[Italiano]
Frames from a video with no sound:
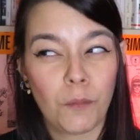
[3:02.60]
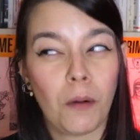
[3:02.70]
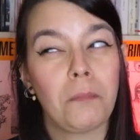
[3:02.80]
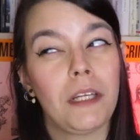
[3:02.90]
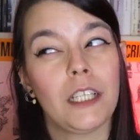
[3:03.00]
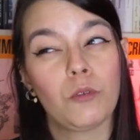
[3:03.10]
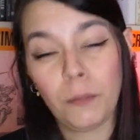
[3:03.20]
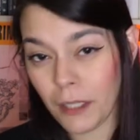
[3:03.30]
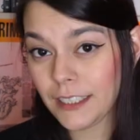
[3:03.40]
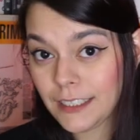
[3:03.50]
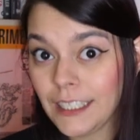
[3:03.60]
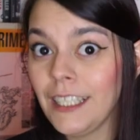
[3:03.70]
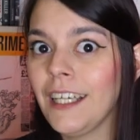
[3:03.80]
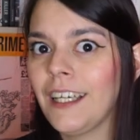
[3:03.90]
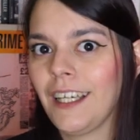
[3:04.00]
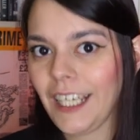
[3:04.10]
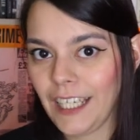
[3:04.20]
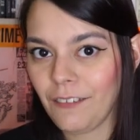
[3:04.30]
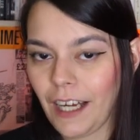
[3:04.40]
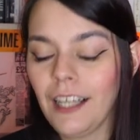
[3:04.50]
Dopo appena due mesi
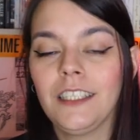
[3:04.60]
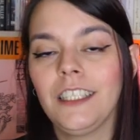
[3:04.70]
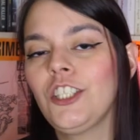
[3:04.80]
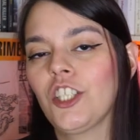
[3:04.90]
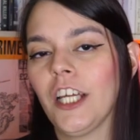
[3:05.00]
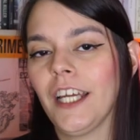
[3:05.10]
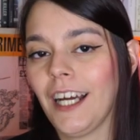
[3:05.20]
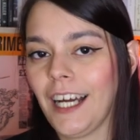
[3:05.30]
Eva dice